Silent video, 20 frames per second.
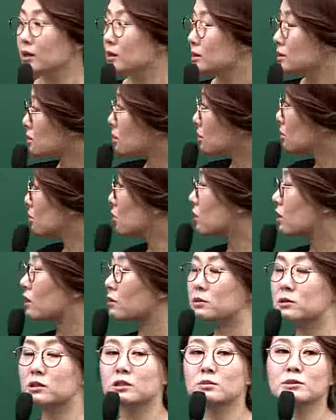이런 걸 뭐라
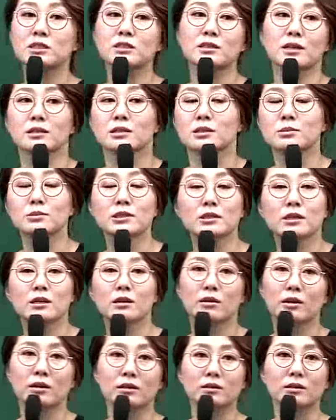하면 음은
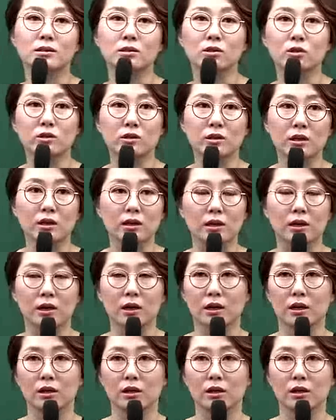자질문자라고 하게 되는 건데,